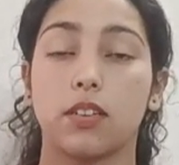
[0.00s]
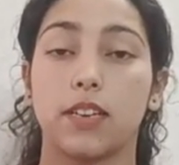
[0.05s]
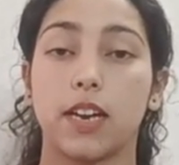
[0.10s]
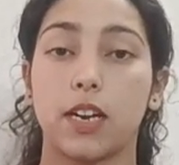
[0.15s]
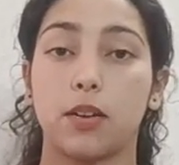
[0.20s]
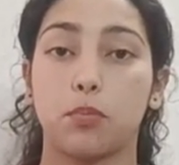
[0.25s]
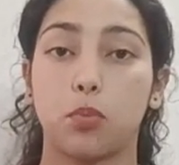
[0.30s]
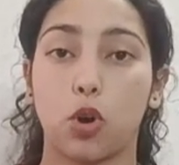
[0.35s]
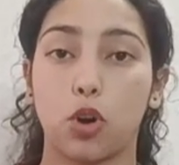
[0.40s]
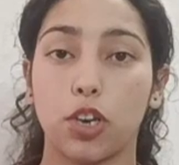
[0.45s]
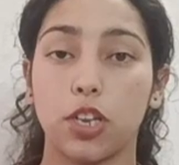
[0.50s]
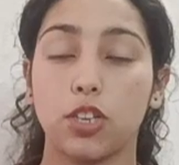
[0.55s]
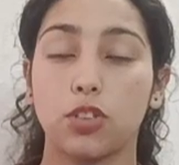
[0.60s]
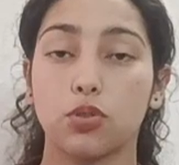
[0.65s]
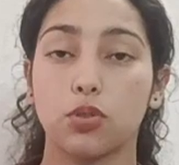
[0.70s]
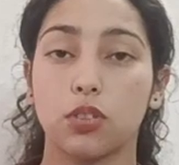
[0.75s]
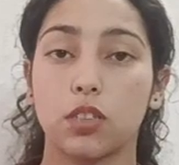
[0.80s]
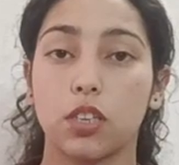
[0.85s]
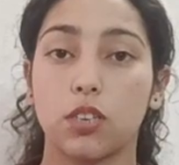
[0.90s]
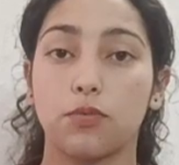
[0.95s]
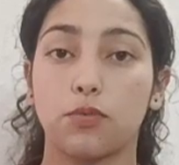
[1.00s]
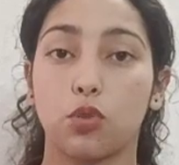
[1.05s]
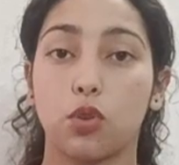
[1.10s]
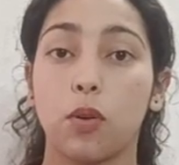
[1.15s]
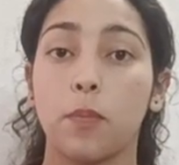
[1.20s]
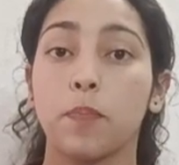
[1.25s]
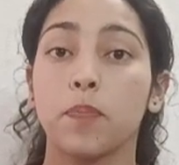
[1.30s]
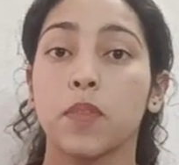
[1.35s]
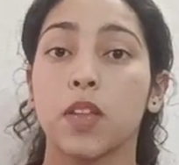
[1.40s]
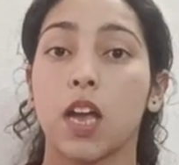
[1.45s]
डेड बॉडी जो थी
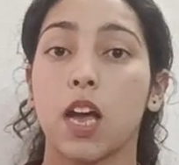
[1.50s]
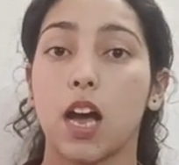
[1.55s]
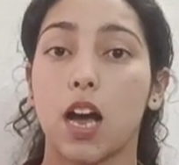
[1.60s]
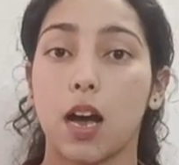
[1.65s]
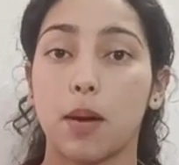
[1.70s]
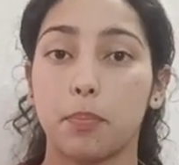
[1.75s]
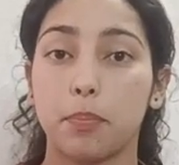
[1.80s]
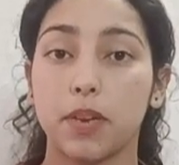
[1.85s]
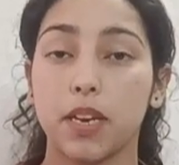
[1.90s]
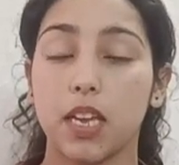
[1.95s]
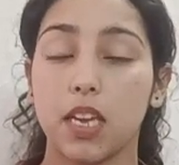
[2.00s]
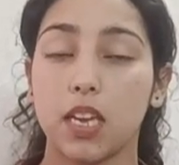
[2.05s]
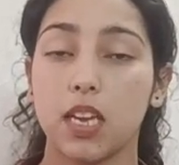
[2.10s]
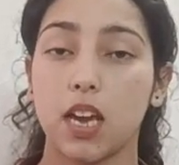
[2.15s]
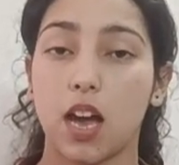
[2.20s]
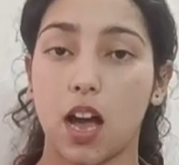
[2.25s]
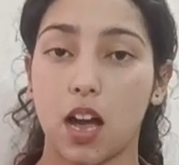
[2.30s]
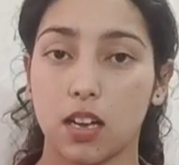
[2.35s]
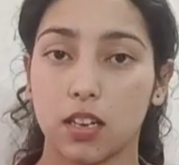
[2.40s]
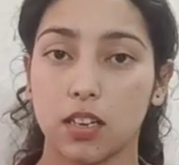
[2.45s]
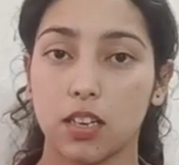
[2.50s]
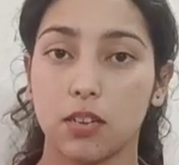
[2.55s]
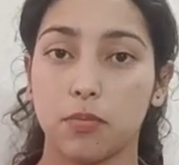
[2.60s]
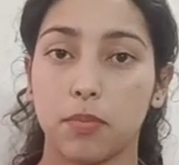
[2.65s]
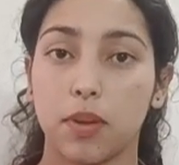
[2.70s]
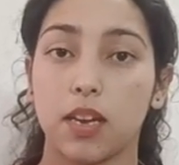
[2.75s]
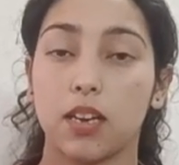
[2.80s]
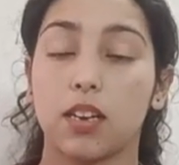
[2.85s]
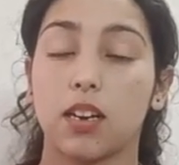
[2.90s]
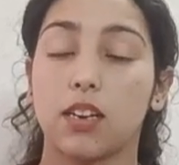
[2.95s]
वो अपने ही आंगन
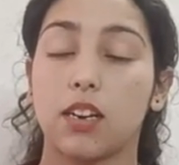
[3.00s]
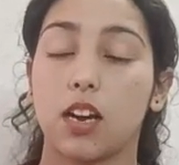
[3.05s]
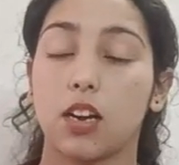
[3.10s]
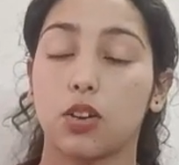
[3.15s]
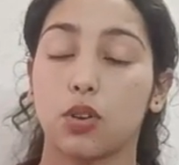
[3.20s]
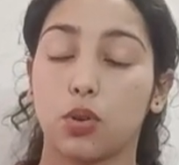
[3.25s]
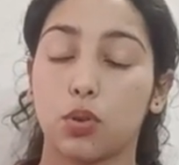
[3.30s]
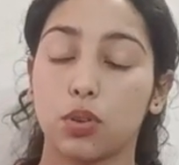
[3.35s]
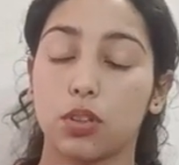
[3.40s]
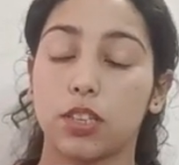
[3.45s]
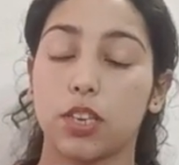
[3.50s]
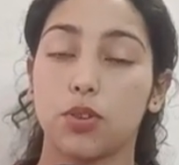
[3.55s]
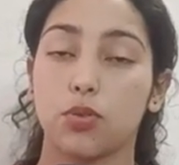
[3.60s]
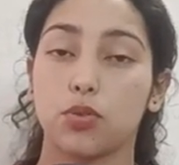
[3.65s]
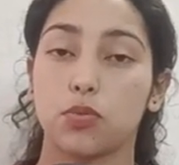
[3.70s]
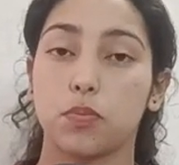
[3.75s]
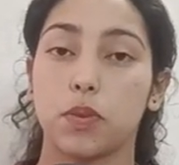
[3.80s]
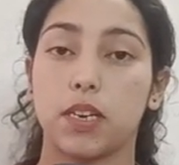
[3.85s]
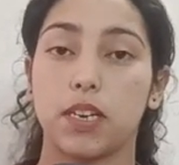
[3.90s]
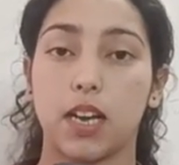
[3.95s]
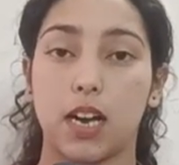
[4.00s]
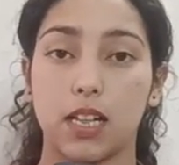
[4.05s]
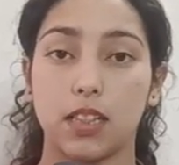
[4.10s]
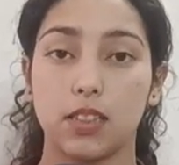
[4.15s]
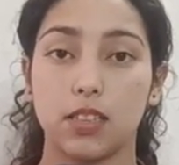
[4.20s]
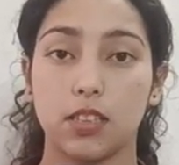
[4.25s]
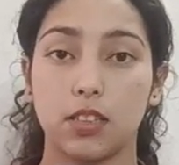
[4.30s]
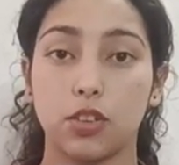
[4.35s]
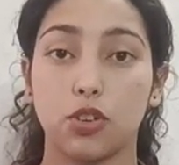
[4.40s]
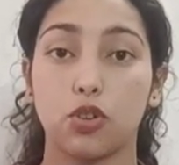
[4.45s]
में गड्ढा खोद के उसमें डाल
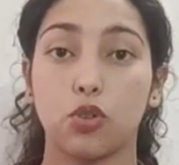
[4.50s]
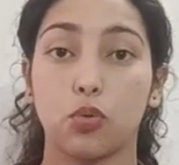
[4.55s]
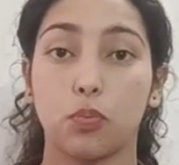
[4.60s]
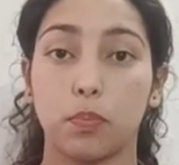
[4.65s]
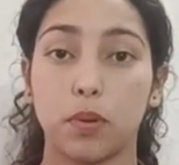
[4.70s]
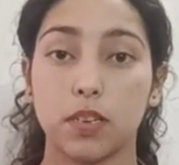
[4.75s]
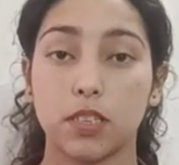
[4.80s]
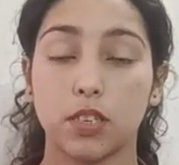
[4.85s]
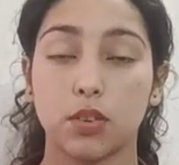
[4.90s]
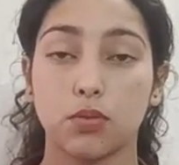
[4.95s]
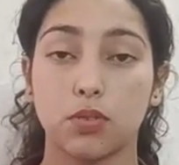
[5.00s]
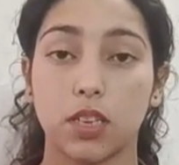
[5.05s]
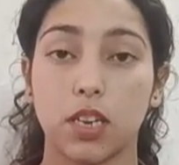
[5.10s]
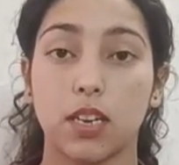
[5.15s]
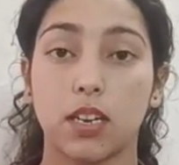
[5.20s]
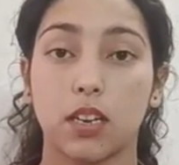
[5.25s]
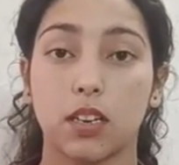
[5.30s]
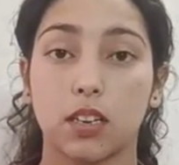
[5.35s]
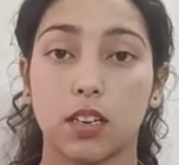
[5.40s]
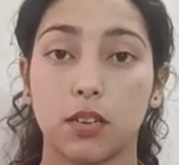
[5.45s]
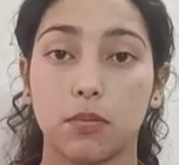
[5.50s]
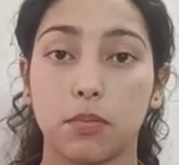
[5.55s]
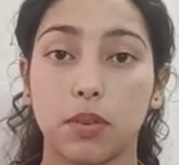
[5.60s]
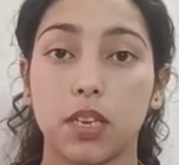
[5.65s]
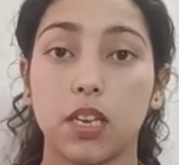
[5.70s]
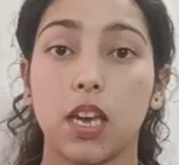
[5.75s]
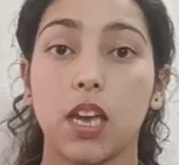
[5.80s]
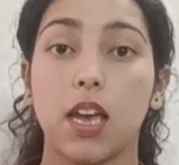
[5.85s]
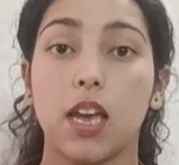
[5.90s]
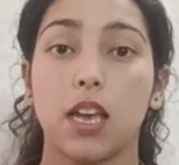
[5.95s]
दी थी और ऊपर से उसे ढक्कन
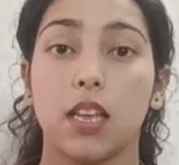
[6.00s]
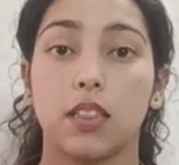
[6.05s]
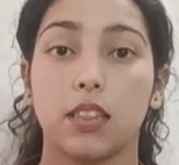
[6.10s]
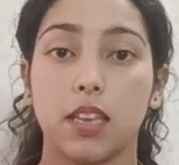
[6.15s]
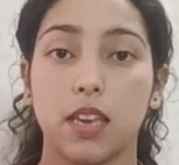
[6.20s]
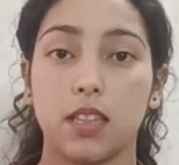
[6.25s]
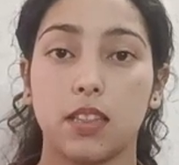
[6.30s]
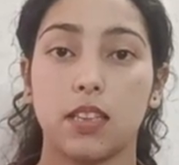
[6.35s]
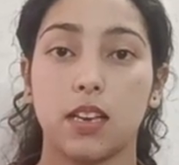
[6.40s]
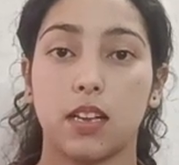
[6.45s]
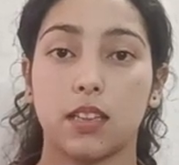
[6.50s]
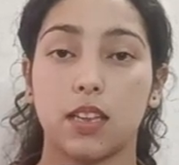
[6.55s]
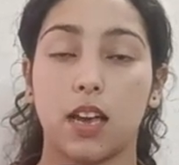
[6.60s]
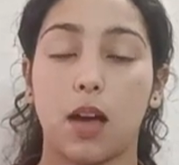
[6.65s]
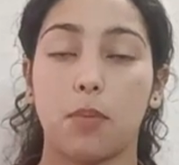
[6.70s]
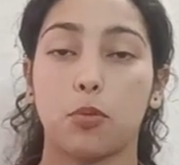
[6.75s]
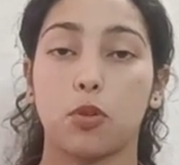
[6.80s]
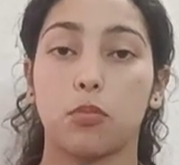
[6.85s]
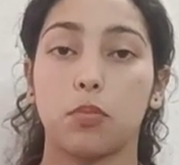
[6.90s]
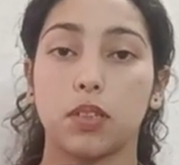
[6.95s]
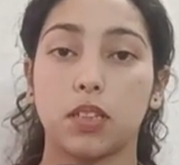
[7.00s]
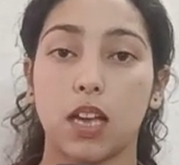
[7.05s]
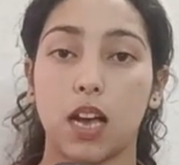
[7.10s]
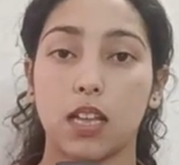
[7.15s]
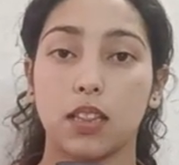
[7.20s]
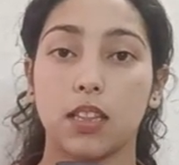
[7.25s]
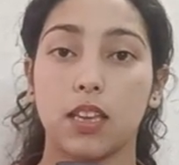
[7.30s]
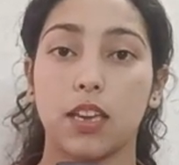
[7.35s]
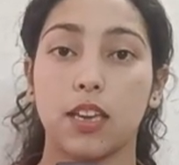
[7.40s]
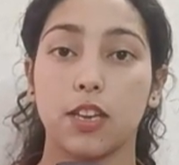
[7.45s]
भी दे दिया था आपको
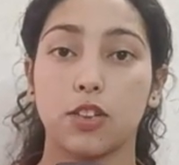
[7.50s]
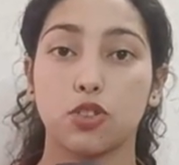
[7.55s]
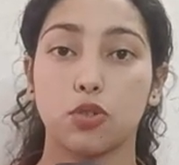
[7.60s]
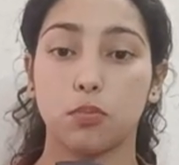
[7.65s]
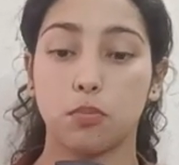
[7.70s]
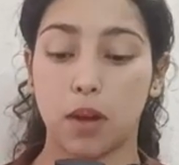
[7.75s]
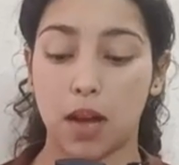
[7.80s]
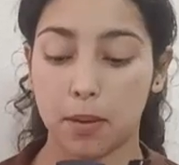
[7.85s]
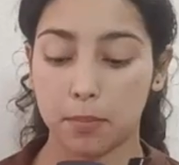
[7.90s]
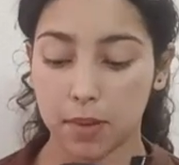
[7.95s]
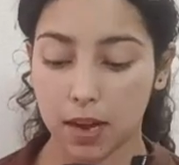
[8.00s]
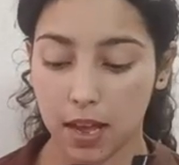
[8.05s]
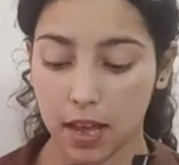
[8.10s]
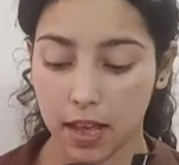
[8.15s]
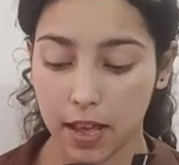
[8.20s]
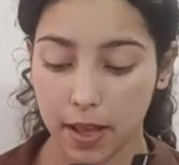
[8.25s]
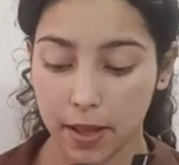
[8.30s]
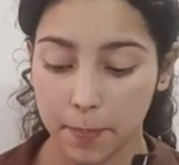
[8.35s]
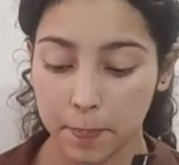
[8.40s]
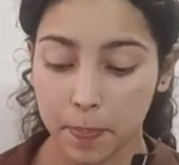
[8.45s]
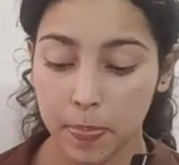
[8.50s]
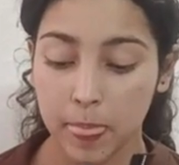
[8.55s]
बता दें ये जो मामला है